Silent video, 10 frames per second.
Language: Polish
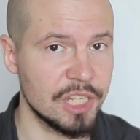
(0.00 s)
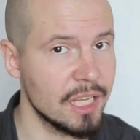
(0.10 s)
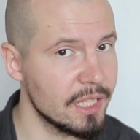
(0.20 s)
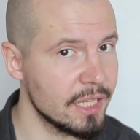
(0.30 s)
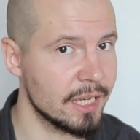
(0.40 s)

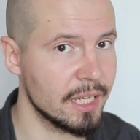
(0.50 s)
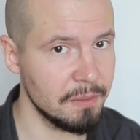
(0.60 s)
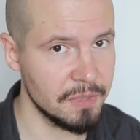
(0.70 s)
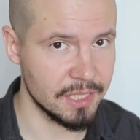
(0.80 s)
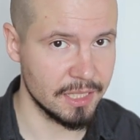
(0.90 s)
żadnej
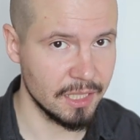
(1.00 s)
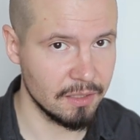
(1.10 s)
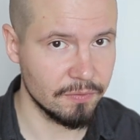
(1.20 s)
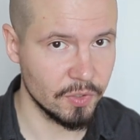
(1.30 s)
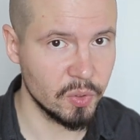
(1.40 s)
chemii z
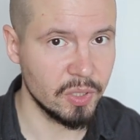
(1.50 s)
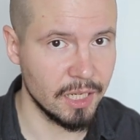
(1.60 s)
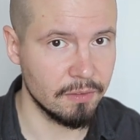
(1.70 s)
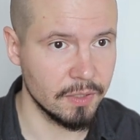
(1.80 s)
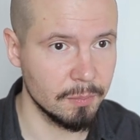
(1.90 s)
danym
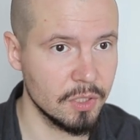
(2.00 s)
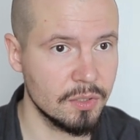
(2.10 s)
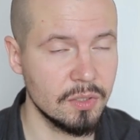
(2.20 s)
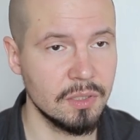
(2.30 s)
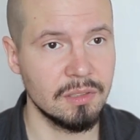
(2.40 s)
fotografem, no
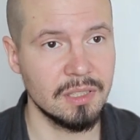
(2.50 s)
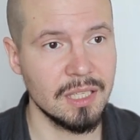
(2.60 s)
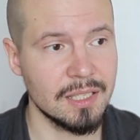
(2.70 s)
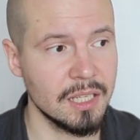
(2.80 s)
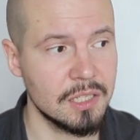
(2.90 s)
to
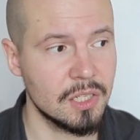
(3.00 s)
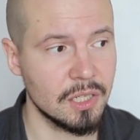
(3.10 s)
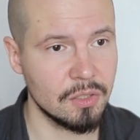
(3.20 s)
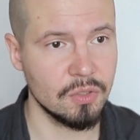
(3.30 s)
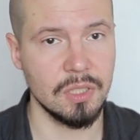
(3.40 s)
nie znaczy, że
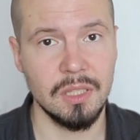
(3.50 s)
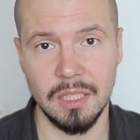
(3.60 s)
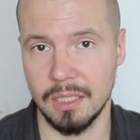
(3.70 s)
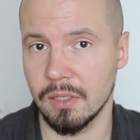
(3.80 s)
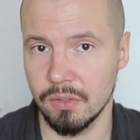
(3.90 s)
ktoś
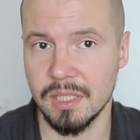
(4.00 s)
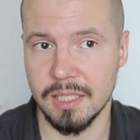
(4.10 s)
inny tego nie